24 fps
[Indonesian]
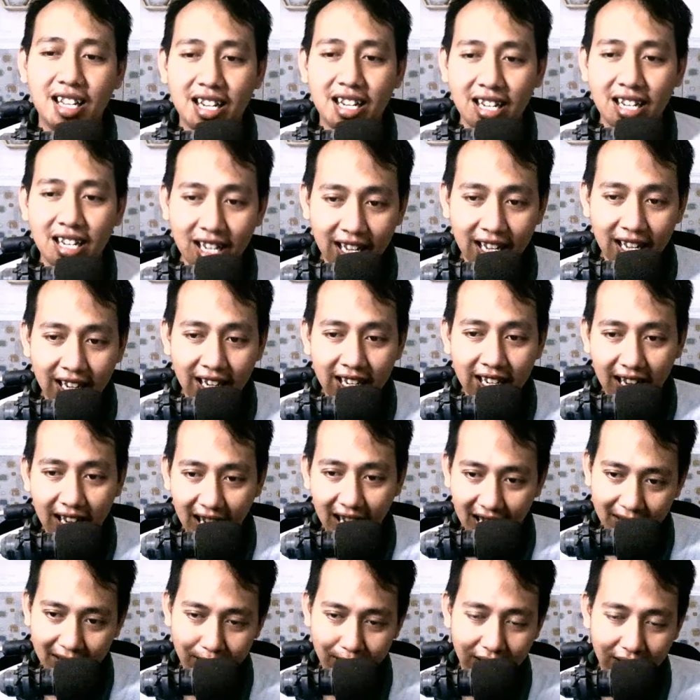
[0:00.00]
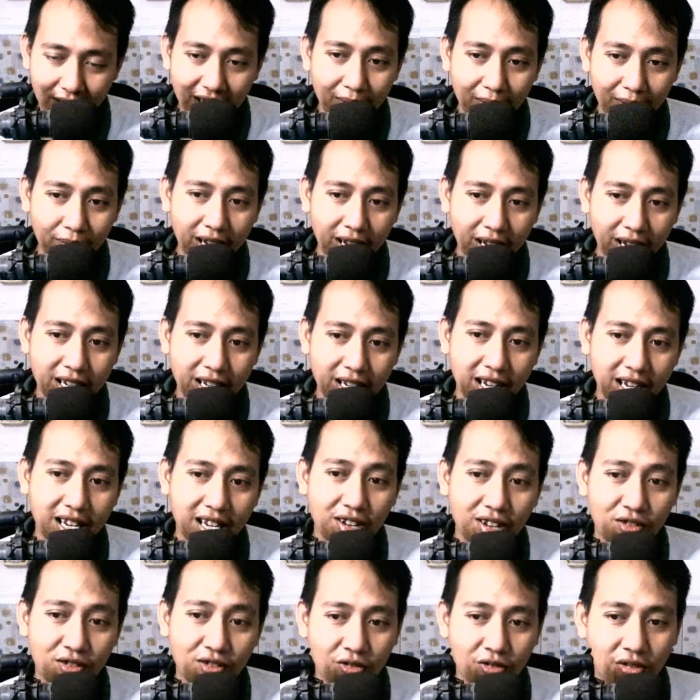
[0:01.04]
Ini yang pertama ini
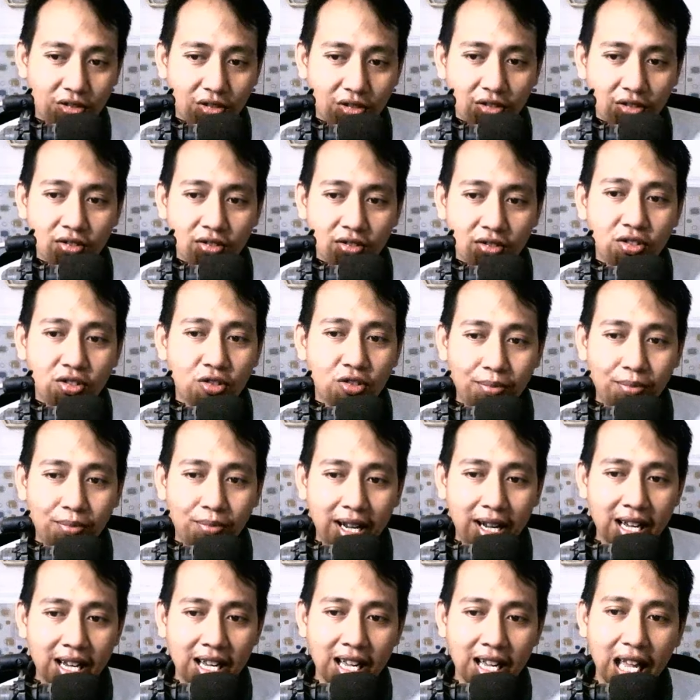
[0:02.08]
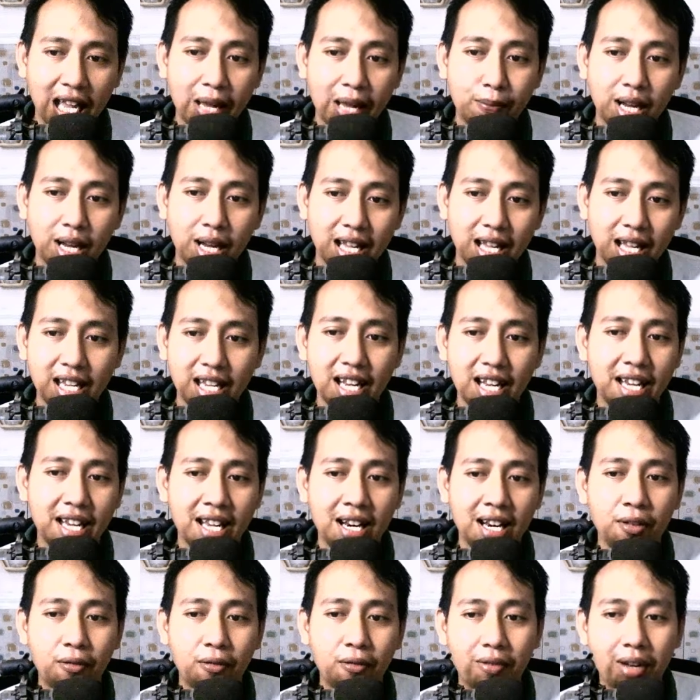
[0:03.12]
ada Goto, Toba,
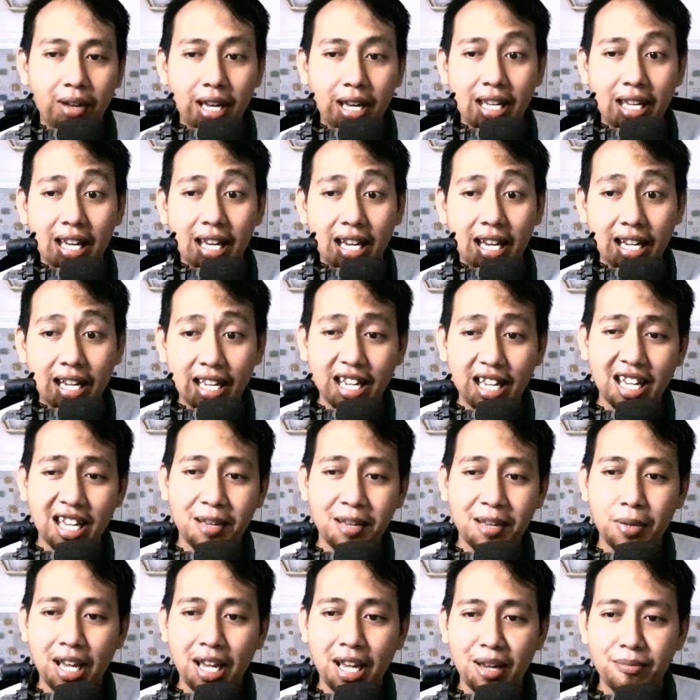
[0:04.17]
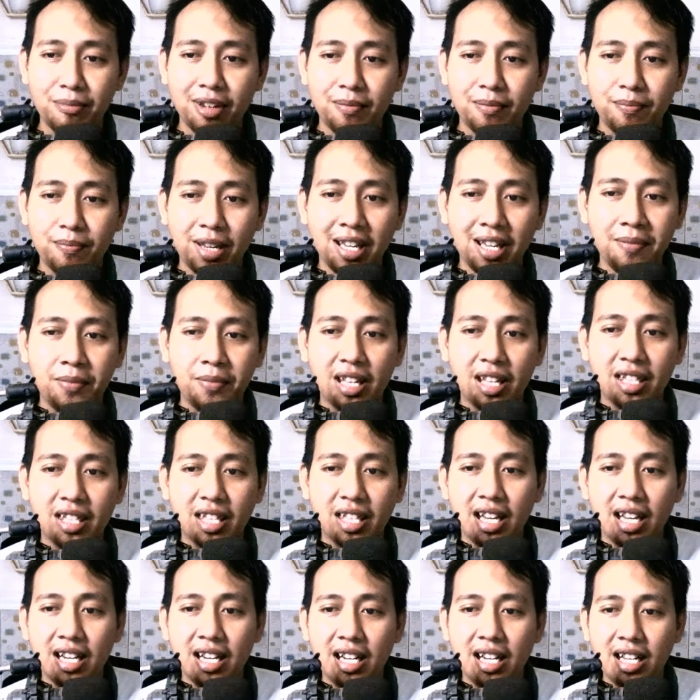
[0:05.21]
MKTR, WIRG, PMPP,
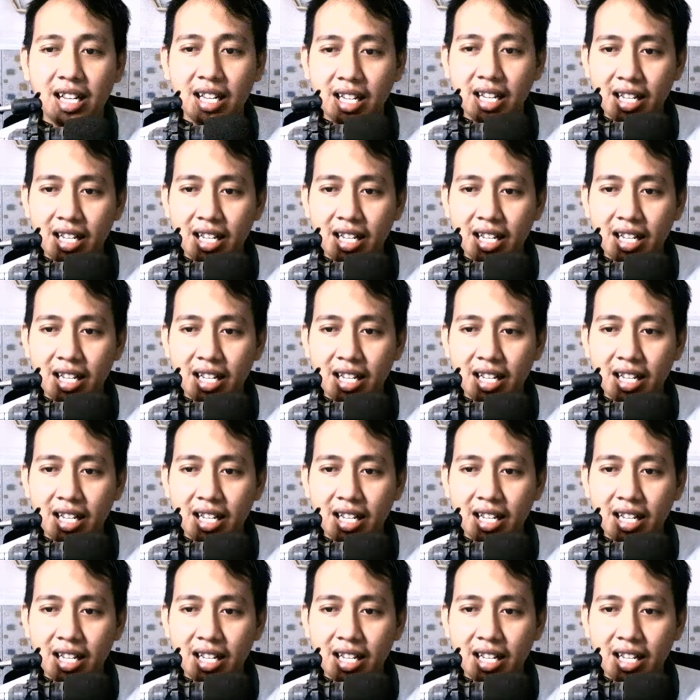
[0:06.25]
Betel,